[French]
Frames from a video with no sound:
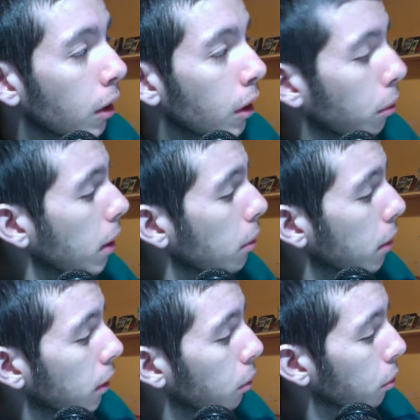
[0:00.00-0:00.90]
Voilà,
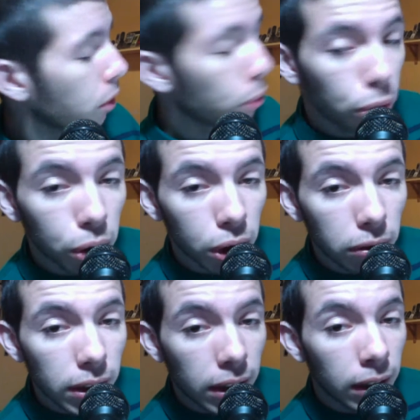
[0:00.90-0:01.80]
voilà. Donc c'est tout ce que
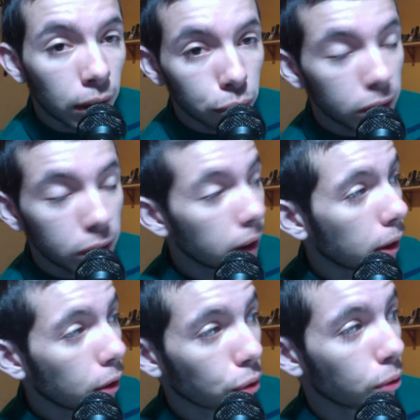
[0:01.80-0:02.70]
j'avais à vous dire,
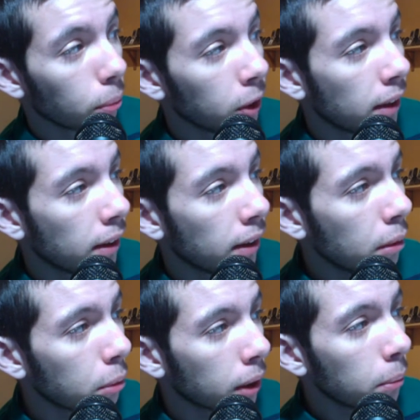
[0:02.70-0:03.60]
voilà, sur ce modèle-là.
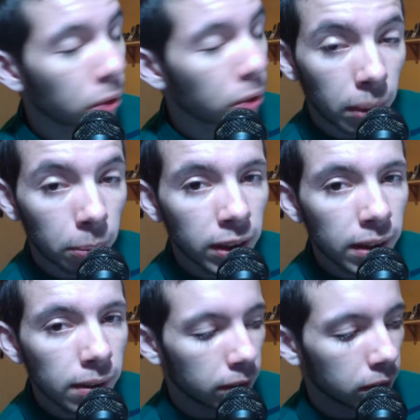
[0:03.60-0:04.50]
Voilà, bon, c'est un
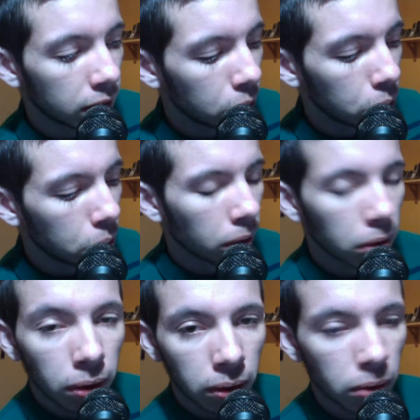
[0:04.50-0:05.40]
modèle qui dure
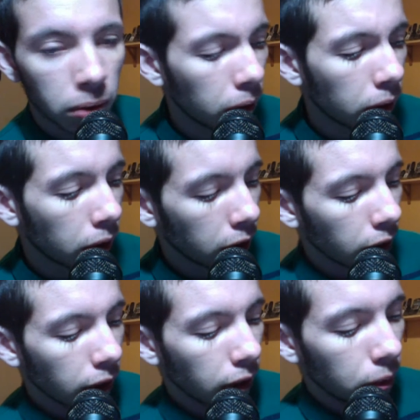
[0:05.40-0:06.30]
encore et encore.
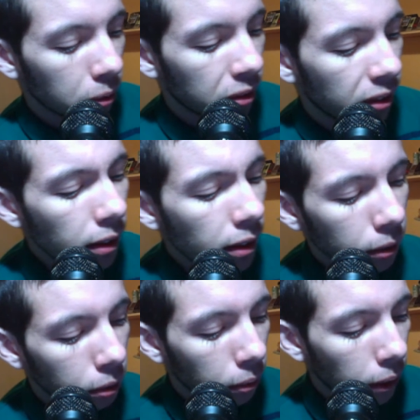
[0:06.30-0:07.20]
Donc ça,
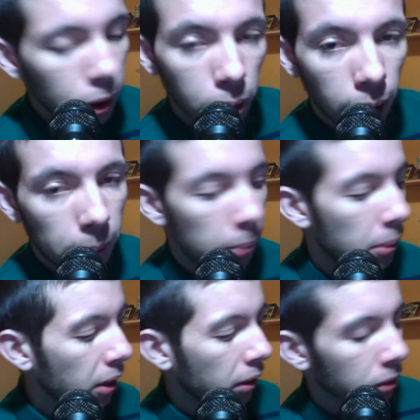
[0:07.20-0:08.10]
voilà, je rappelle
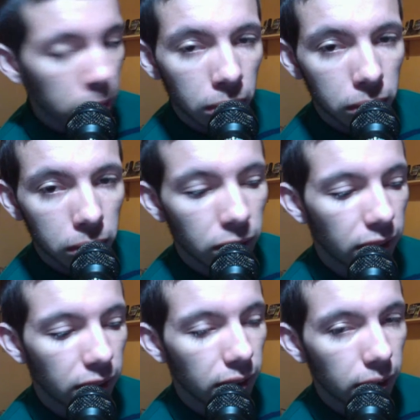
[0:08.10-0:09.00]
bien encore que
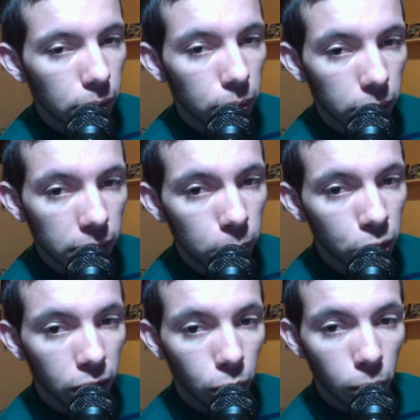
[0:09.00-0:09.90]
c'était le l'ebook
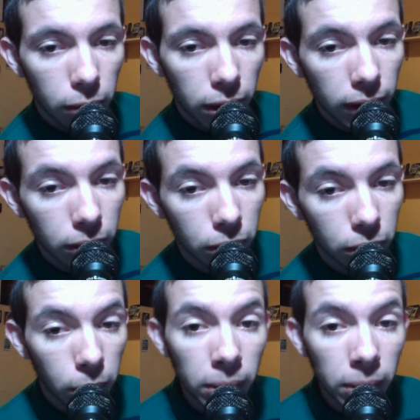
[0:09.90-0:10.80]
G3, voilà,
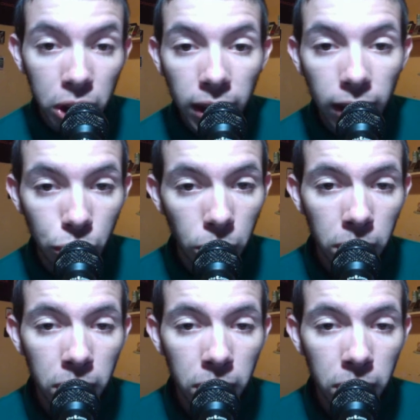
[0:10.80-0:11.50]
première génération.